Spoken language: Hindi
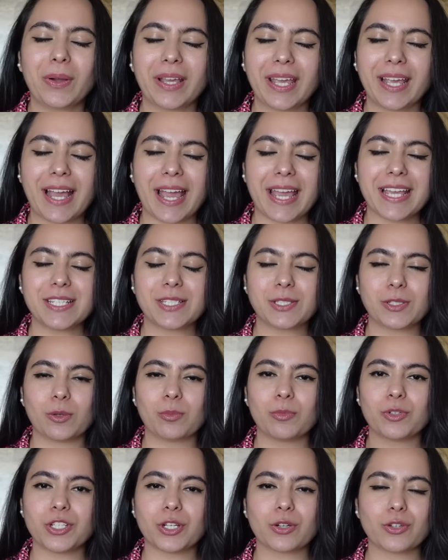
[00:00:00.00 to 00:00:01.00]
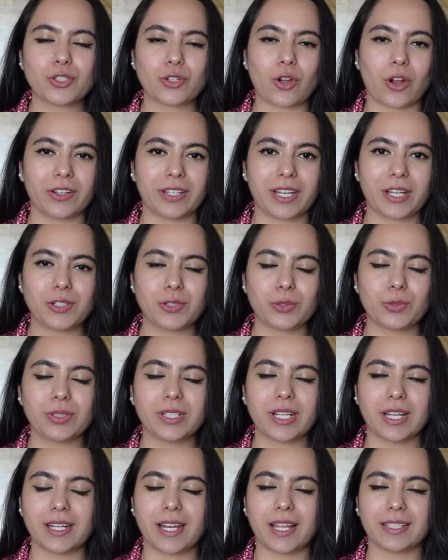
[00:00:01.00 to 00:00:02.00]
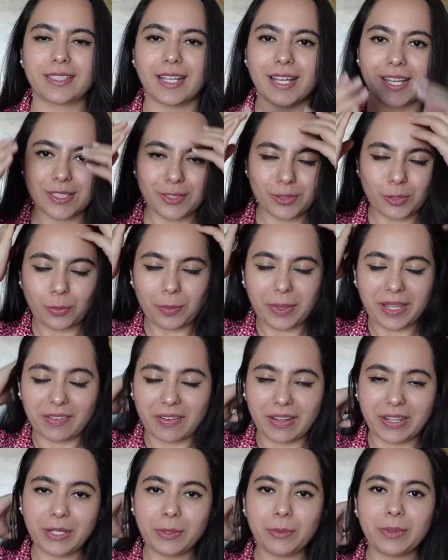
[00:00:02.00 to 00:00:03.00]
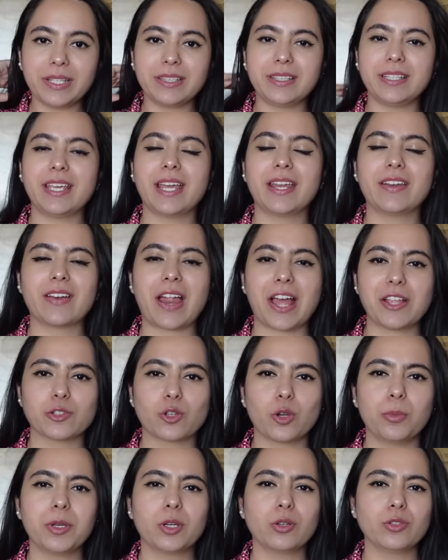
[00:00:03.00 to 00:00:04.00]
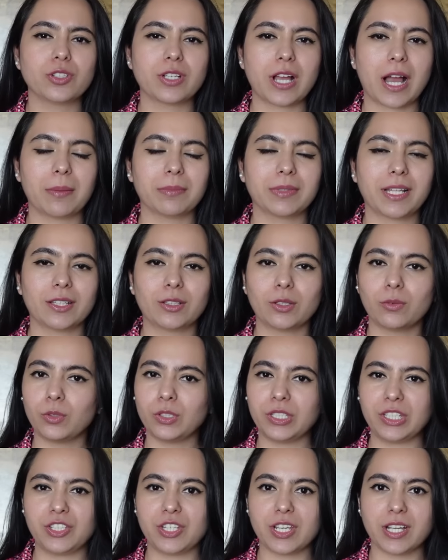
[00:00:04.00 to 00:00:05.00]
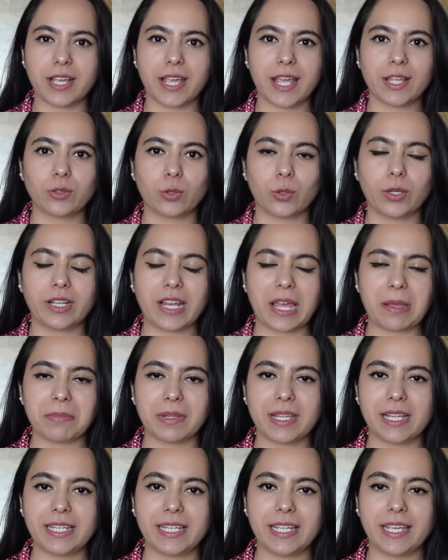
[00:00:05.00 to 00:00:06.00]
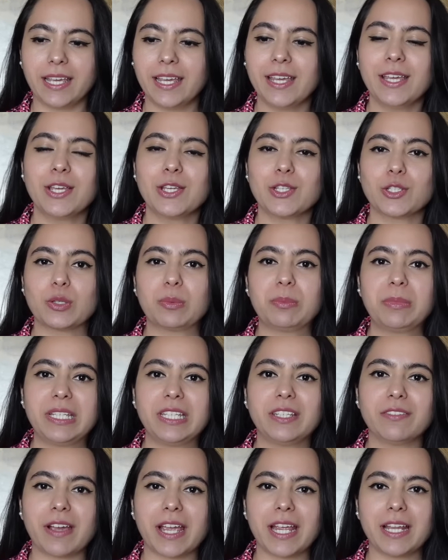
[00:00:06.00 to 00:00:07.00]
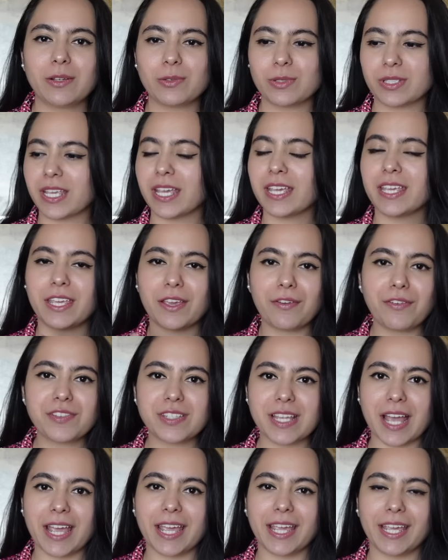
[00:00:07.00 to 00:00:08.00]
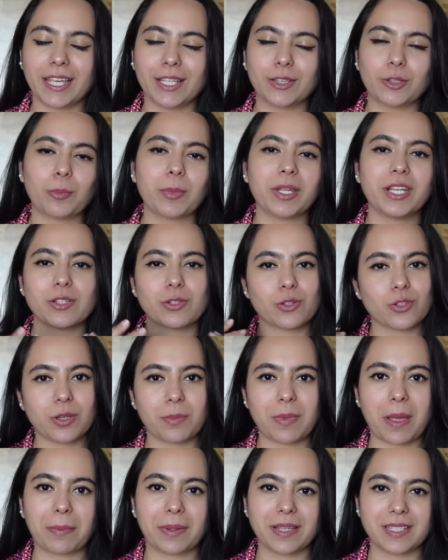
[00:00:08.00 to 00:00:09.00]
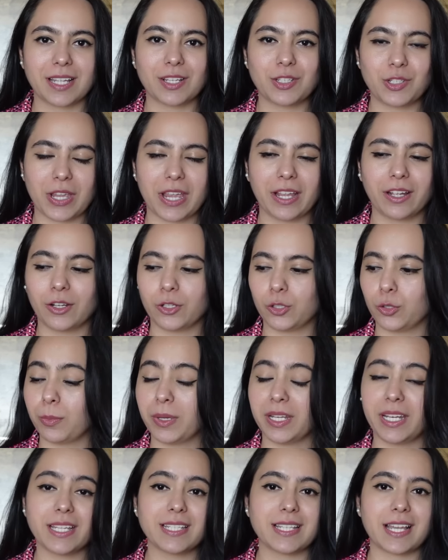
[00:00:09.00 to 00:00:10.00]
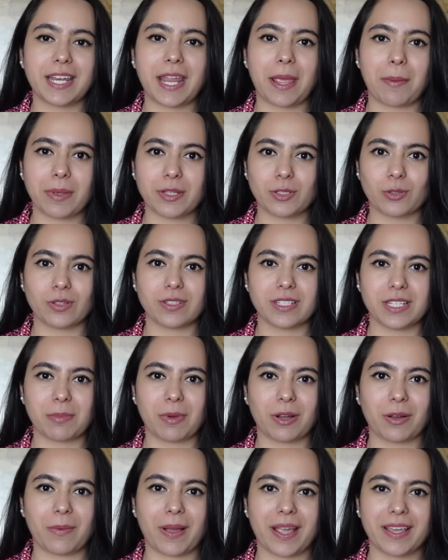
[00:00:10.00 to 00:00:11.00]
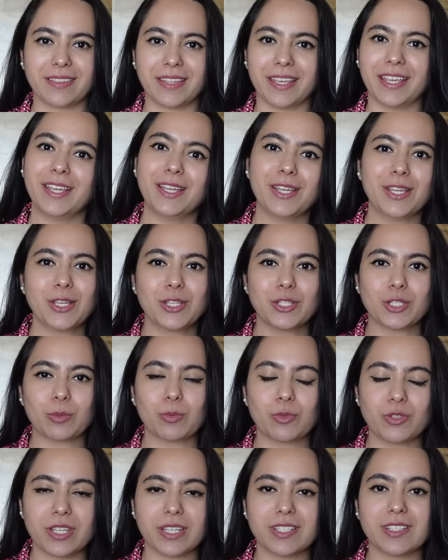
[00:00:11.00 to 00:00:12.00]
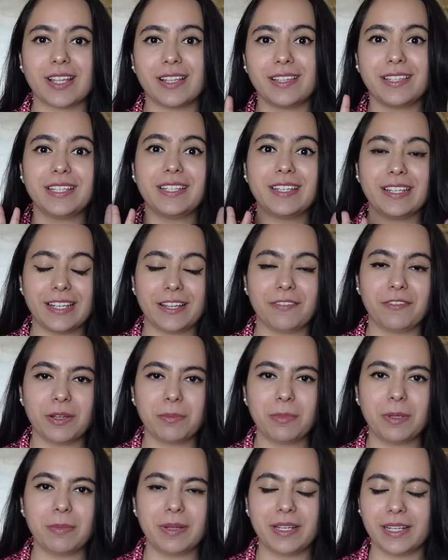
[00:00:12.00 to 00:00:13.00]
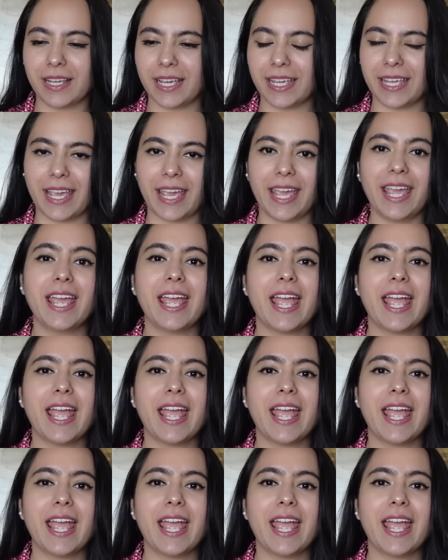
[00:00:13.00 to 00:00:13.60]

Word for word: ओके गाइस सो मुझे कुछ कंटेंट शूट करना था तो मैं रेडी हुई थी एंड राज को भी कुछ काम था तो वो नीचे गया है थोड़े टाइम के लिए सो मीन वाइल उसके गिफ्ट्स आए हैं तो मैंने सोचा मैं आपके साथ शेयर करती हूँ मैंने ये सारे अमेजोन से मंगवाए थे सो so, मुझे जल्दी डिलीवरी भी मिल गई है